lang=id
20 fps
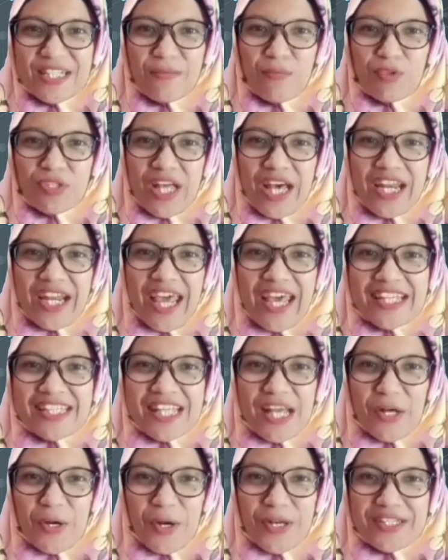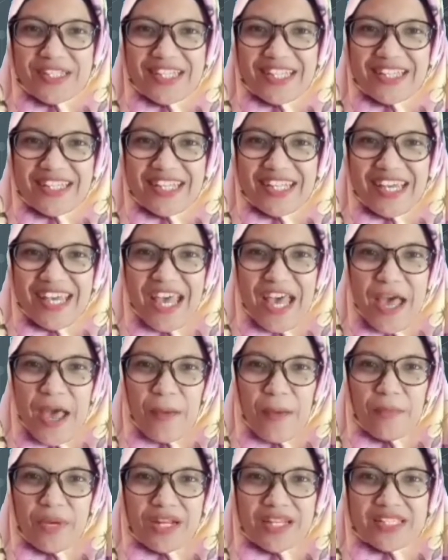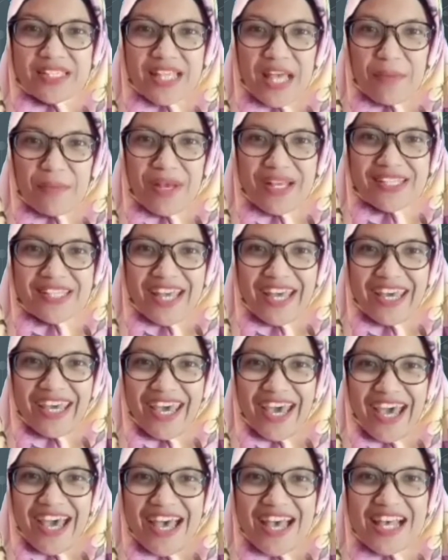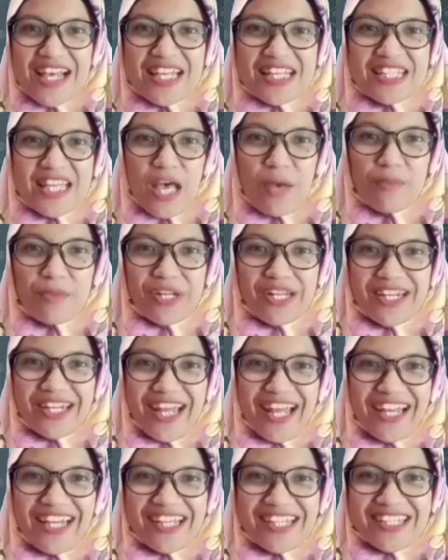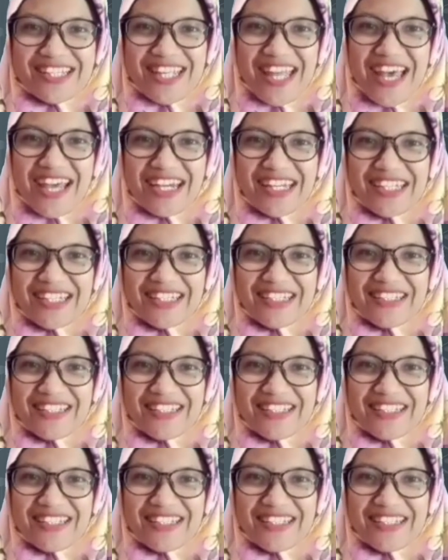seputar Hexagon City bersama saya, Sabrina Lestari.